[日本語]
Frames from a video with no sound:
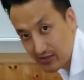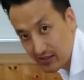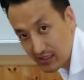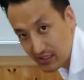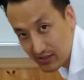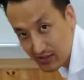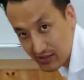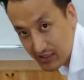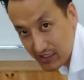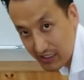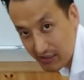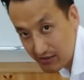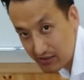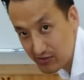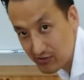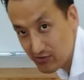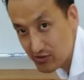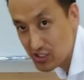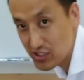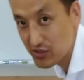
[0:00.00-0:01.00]
それで逆
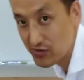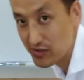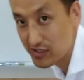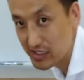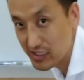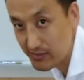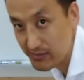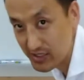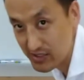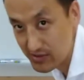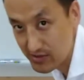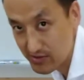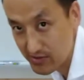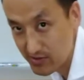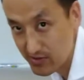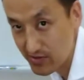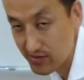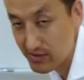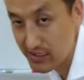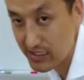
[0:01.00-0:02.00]
に腰を痛めるって
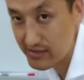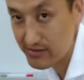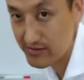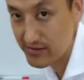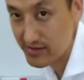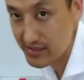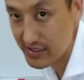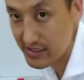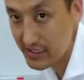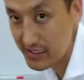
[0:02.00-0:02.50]
ことになるんで、